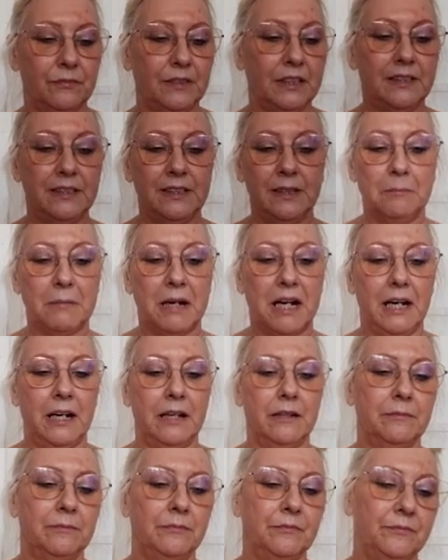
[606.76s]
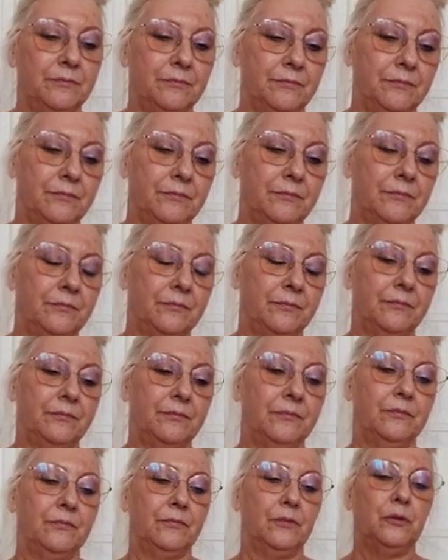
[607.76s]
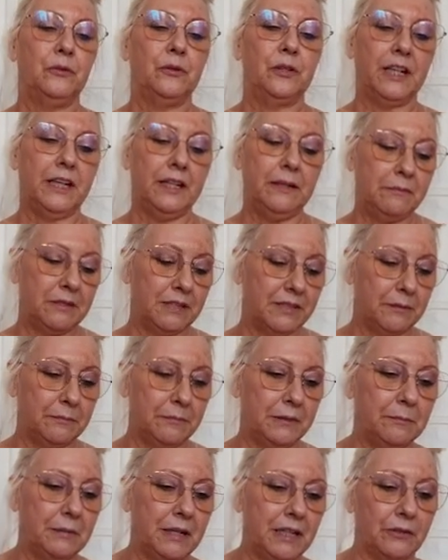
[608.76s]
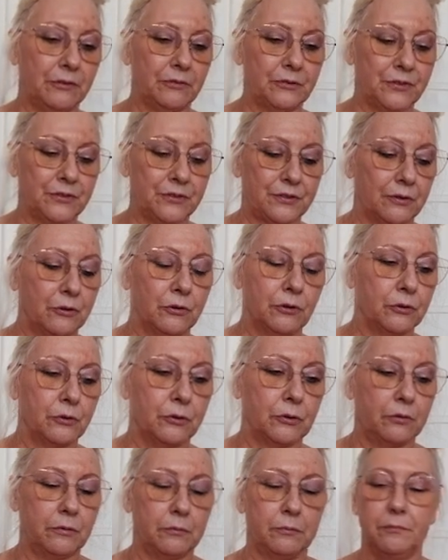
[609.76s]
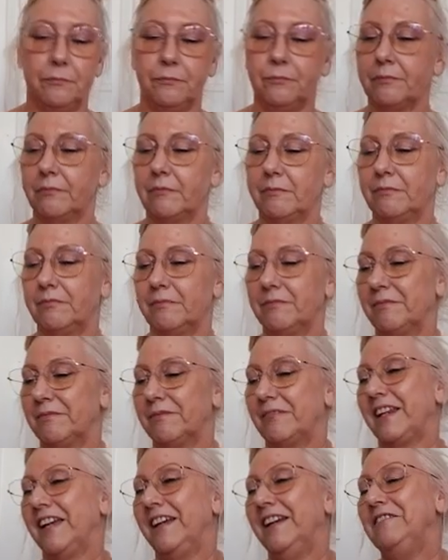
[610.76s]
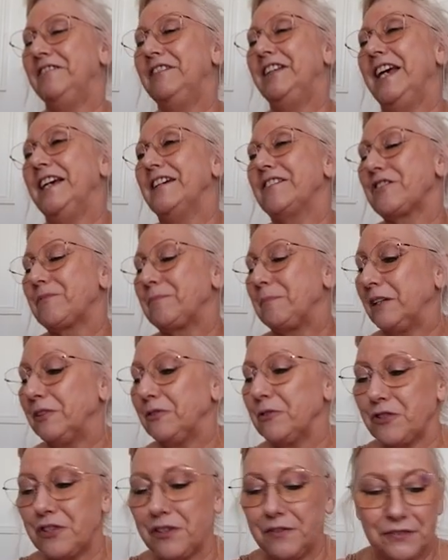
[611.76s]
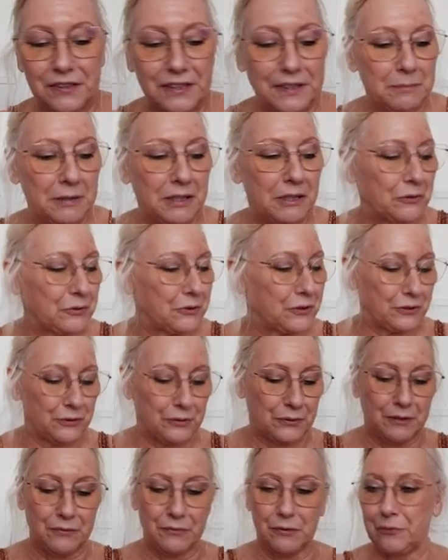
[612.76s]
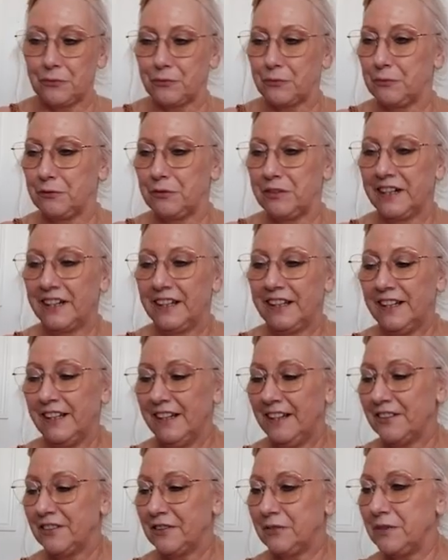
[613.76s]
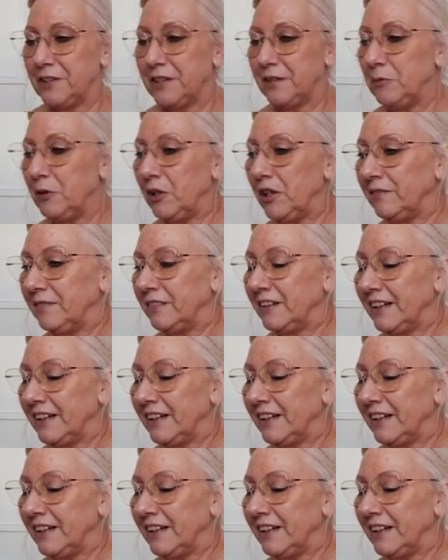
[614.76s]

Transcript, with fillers: Et t'es mal. Ok, mes amis balance. Euh, vierge, pardon, j'ai fait les balances euh, avant vous. Excusez-moi.